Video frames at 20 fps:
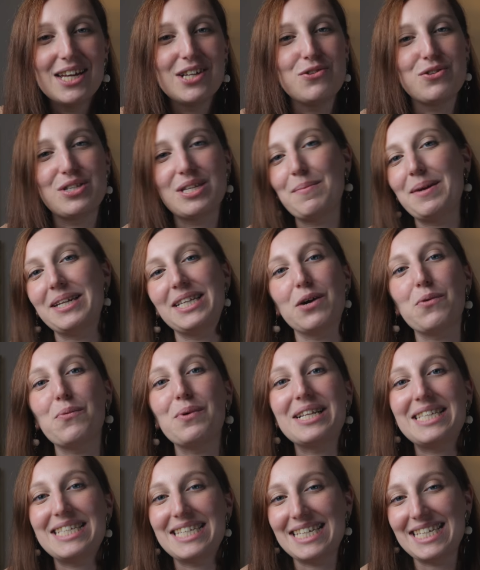Giustamente
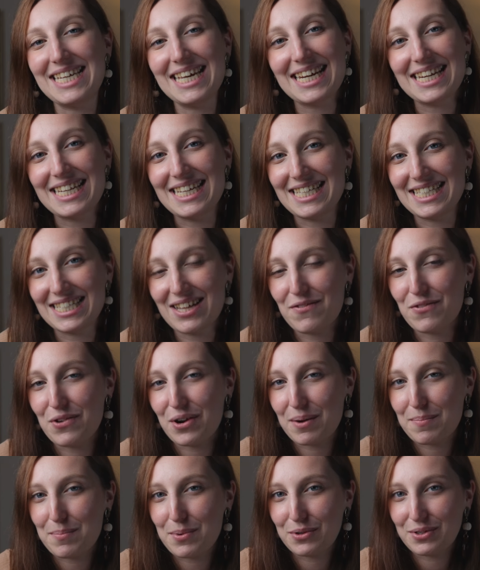qualsiasi artista
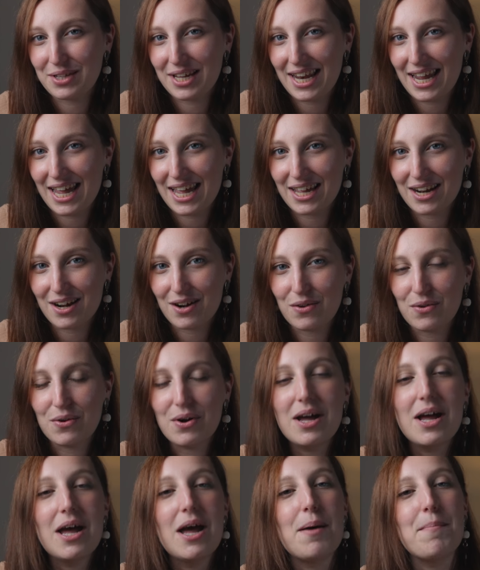vorrebbe ottenerlo.
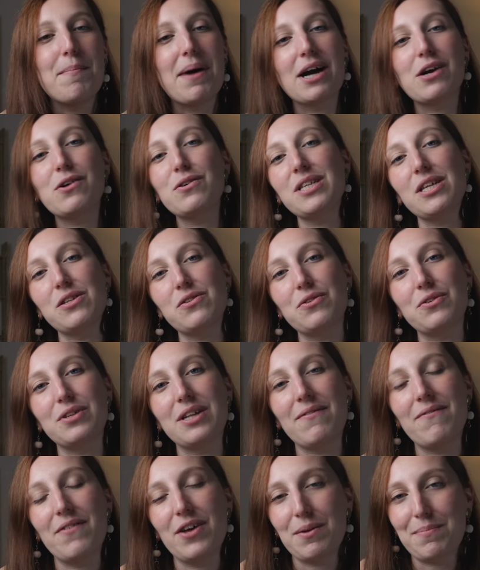Ma cosa sono
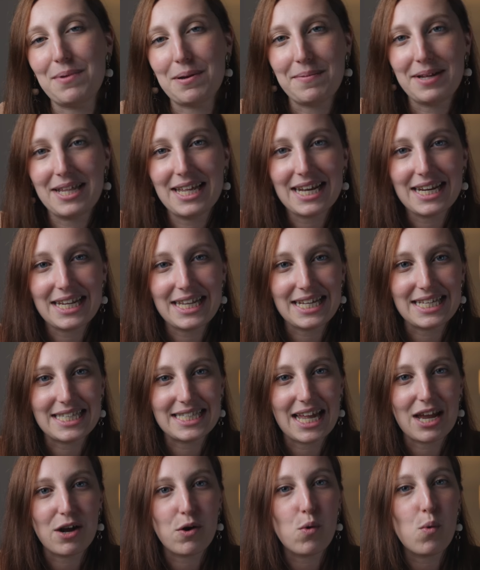davvero i premi
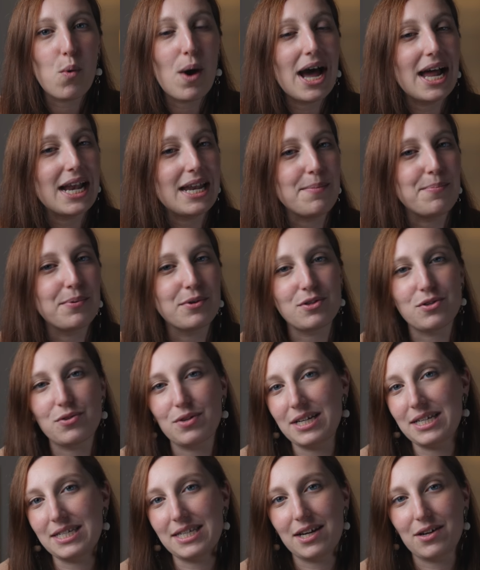d'artista e quali
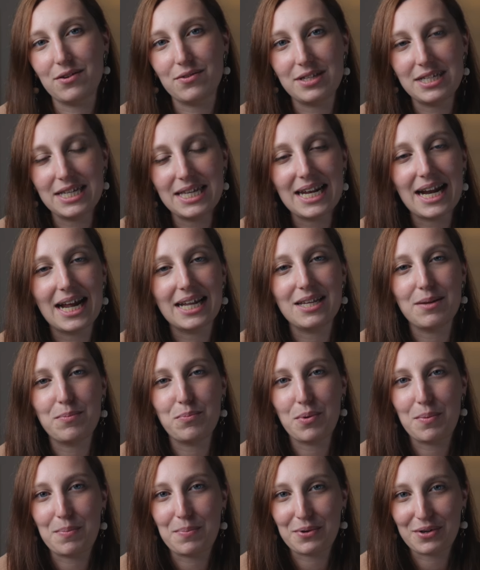possono essere considerati i
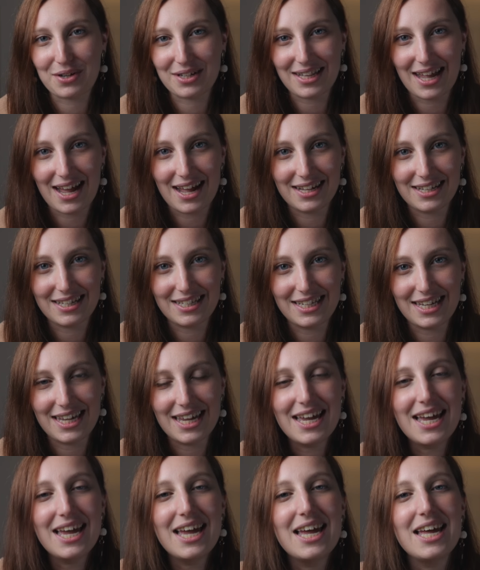più
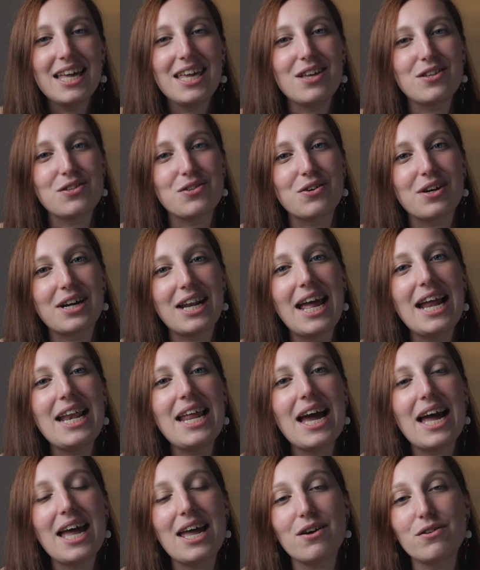importanti? Io sono
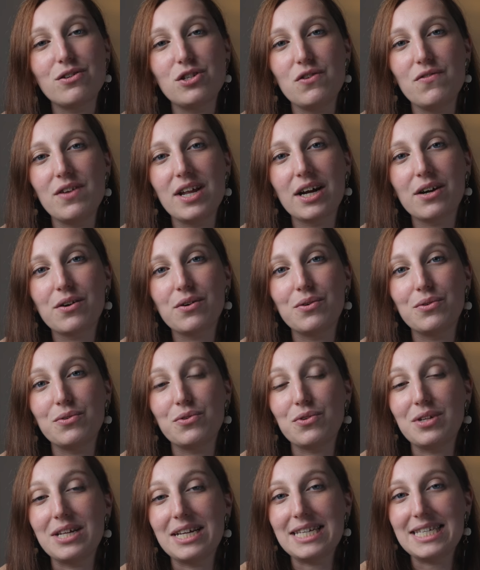Clelia e oggi vi
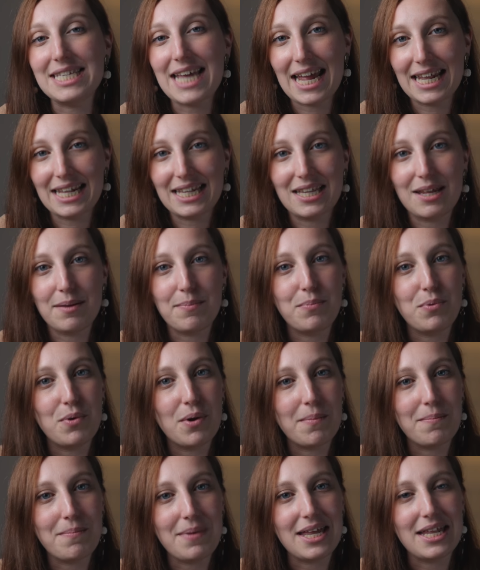racconto dei sette
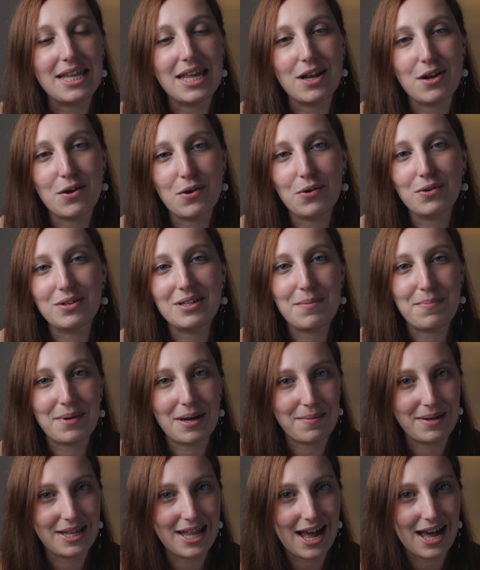più ambiti e noti
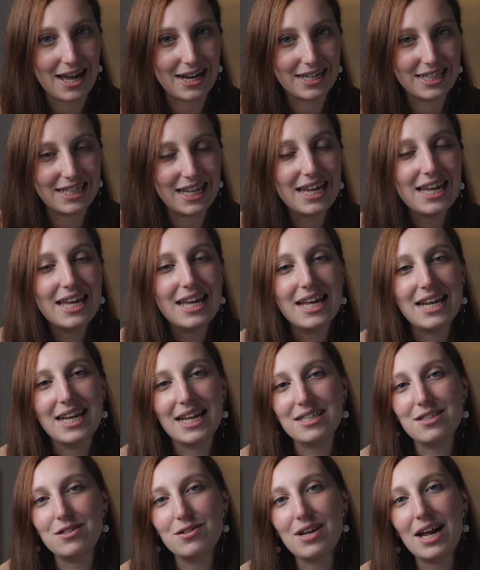premi d'arte
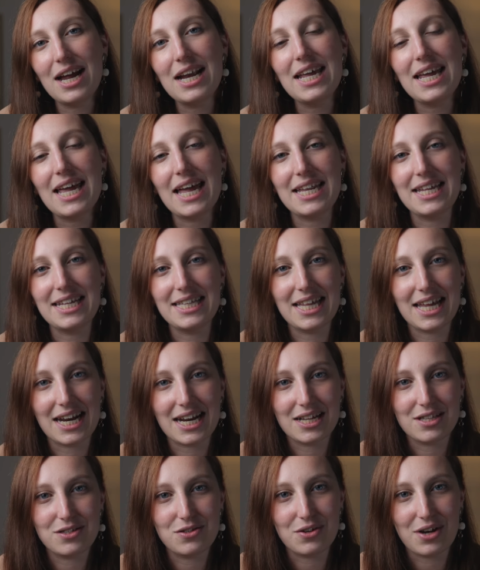nazionali ed
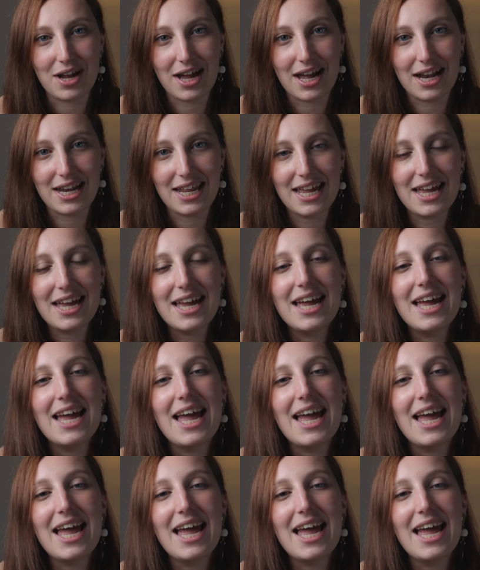internazionali.